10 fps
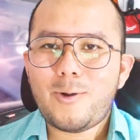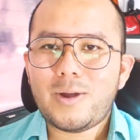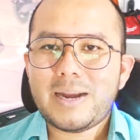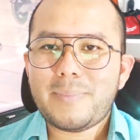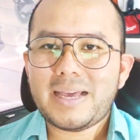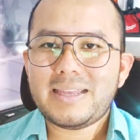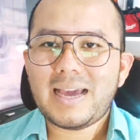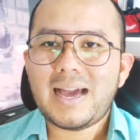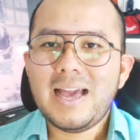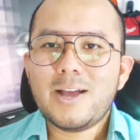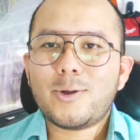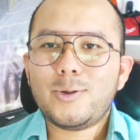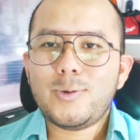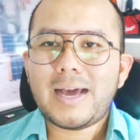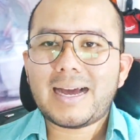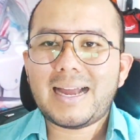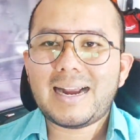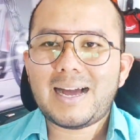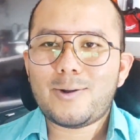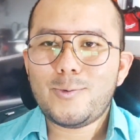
hora y media con una carga